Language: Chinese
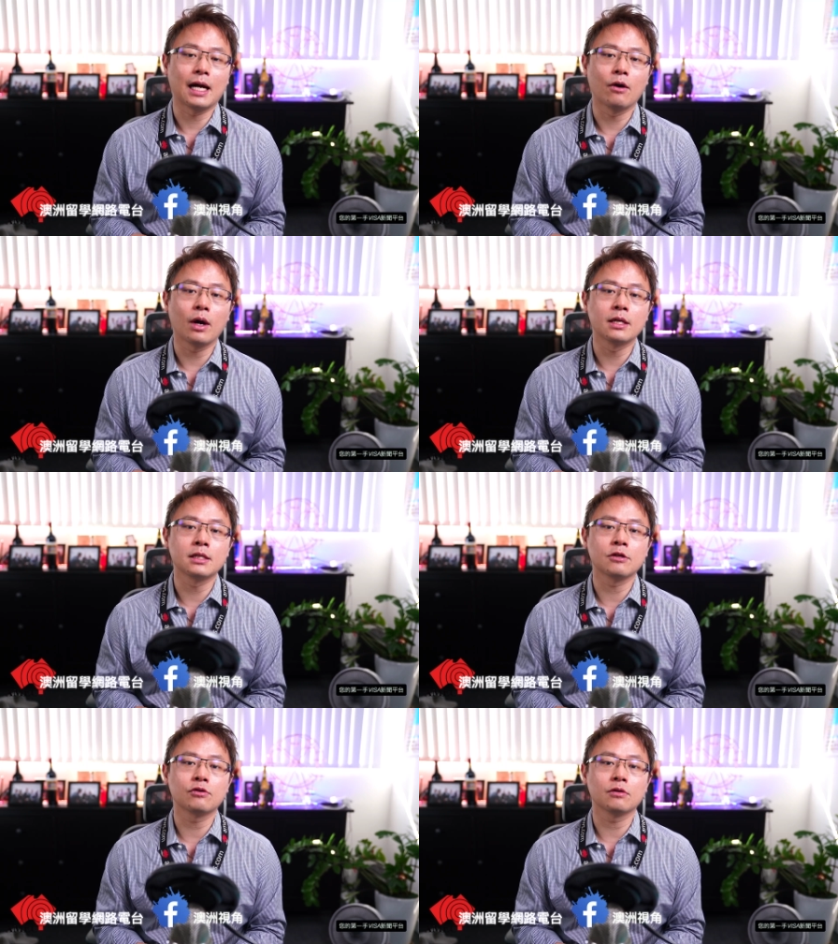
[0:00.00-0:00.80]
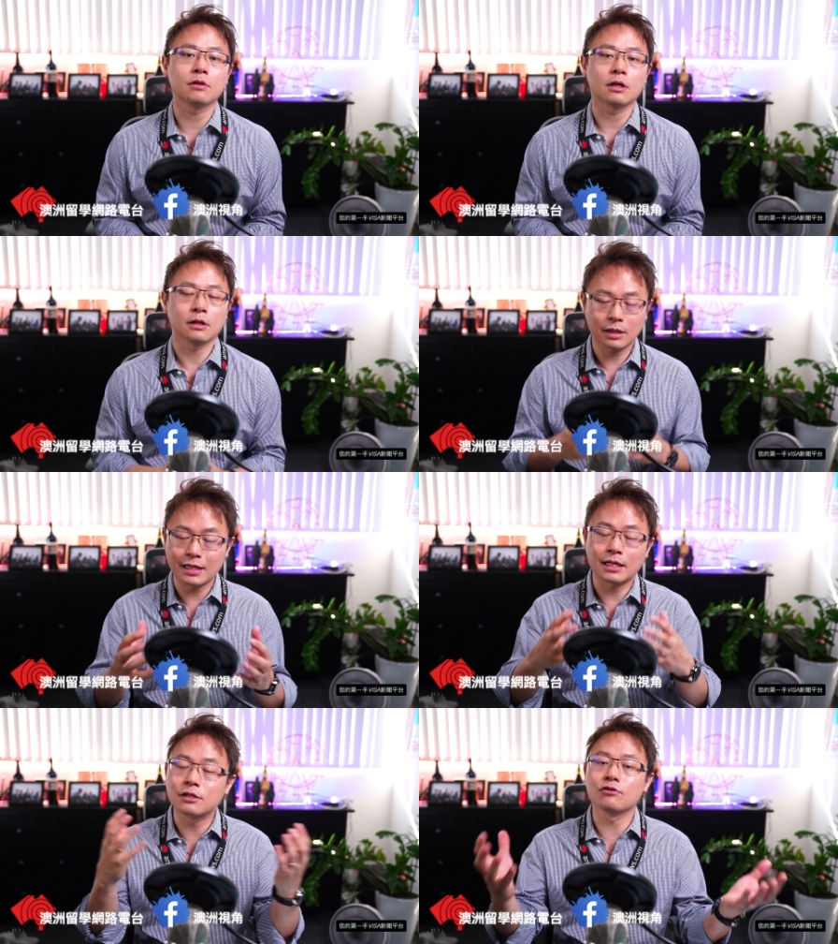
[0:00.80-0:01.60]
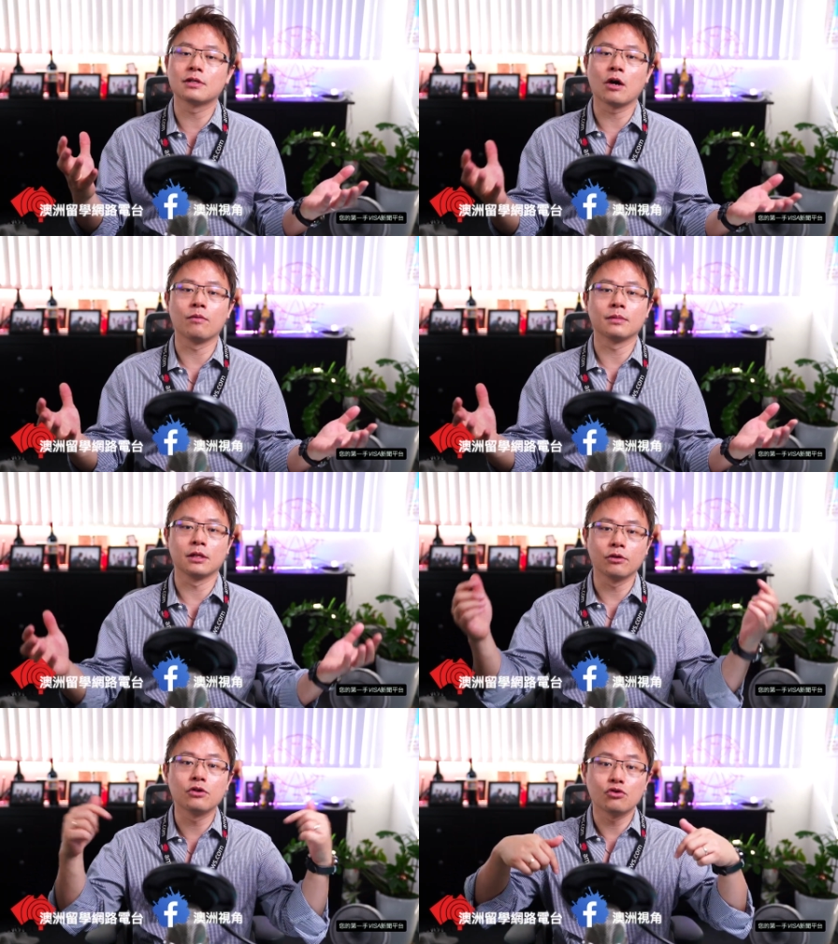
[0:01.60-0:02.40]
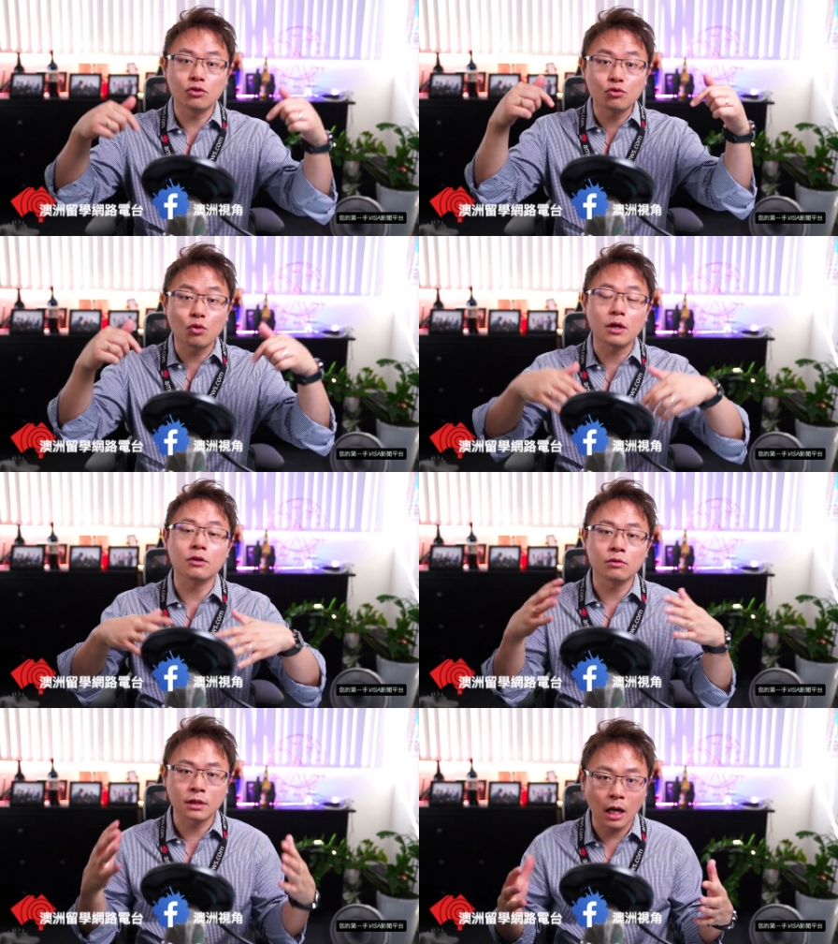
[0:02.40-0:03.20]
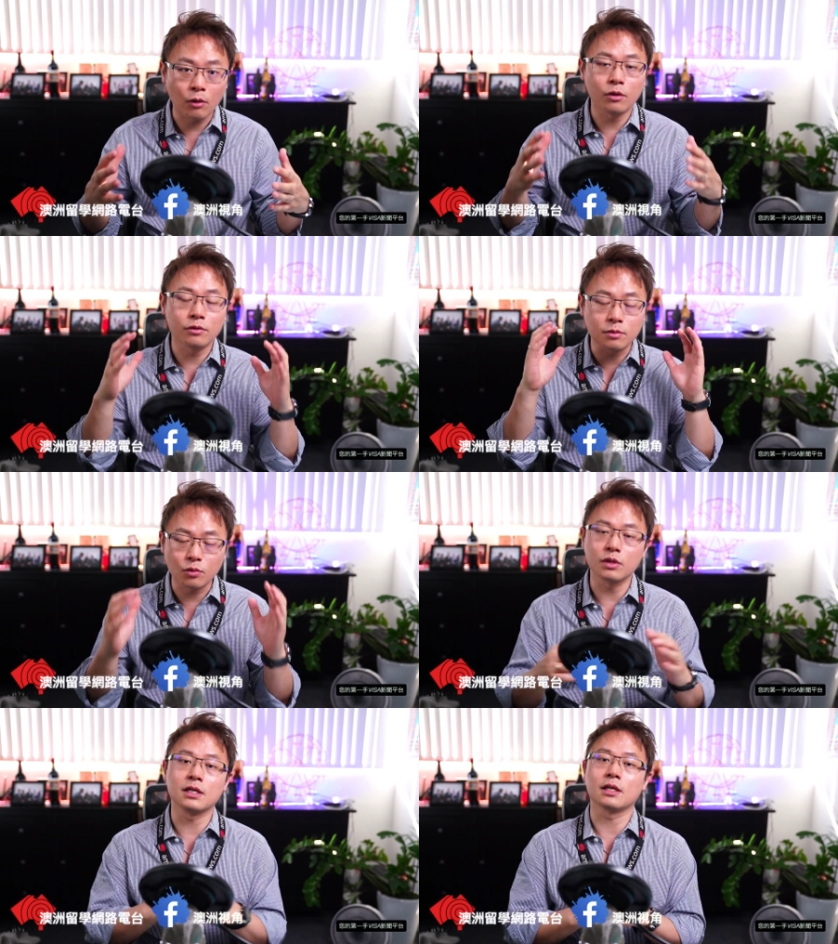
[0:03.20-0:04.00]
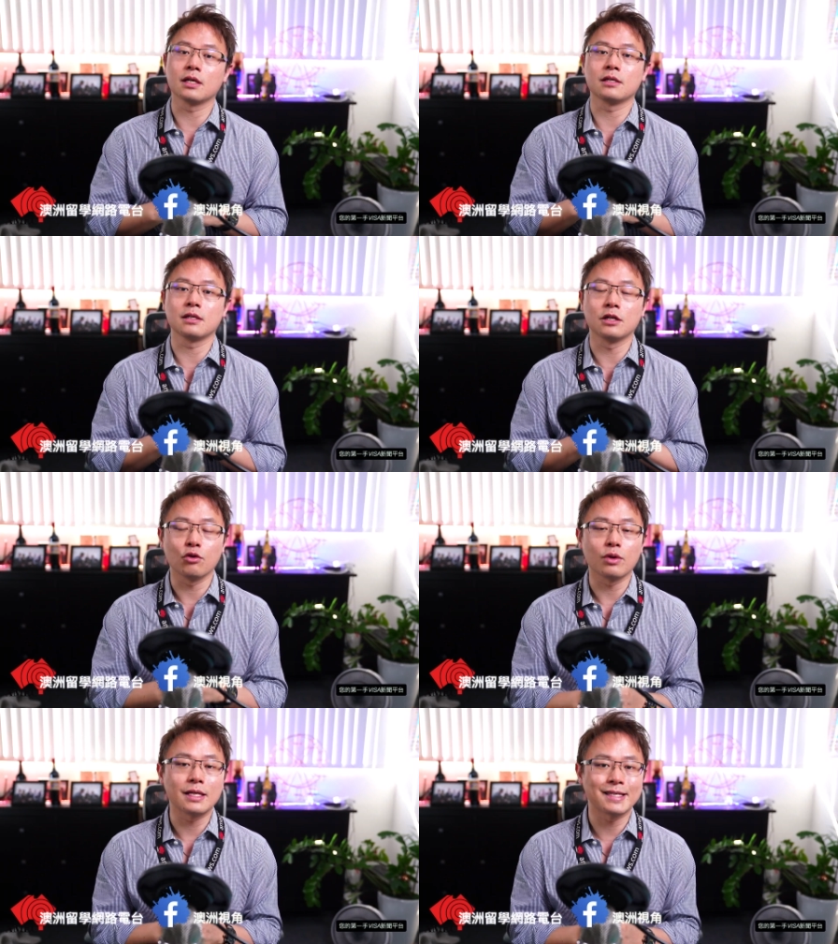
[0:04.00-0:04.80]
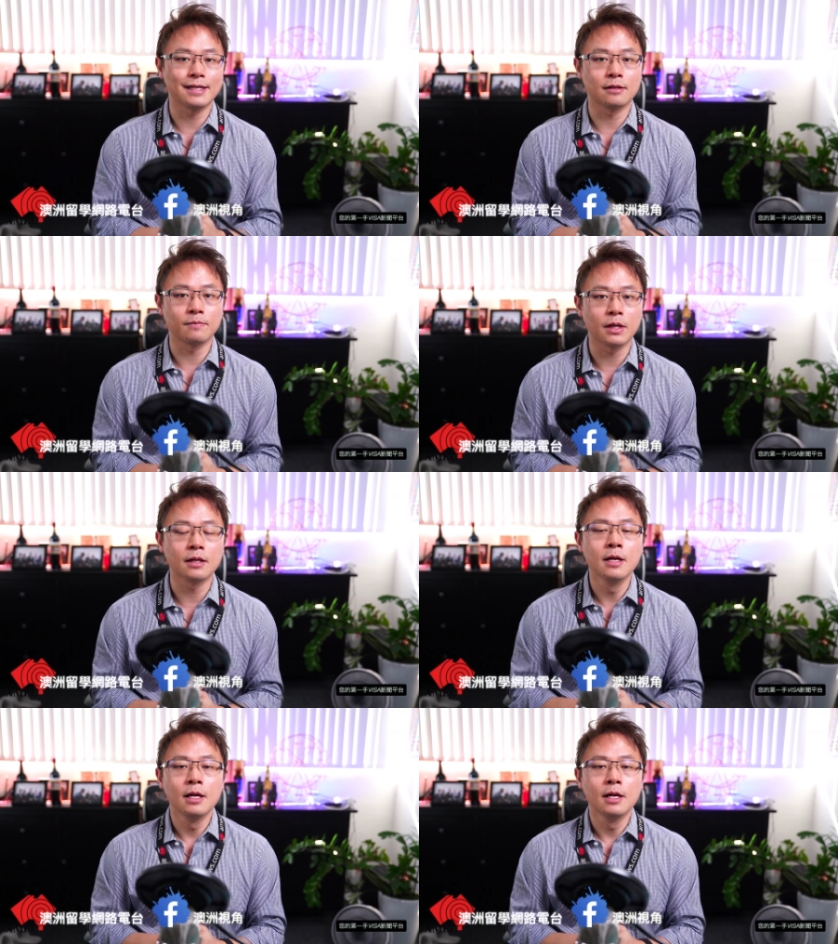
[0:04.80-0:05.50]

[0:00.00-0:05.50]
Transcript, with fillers: 当然欢迎继续呃大家继续在我们的留言区做更多的讨论，有什么问题可以直接留言在这边。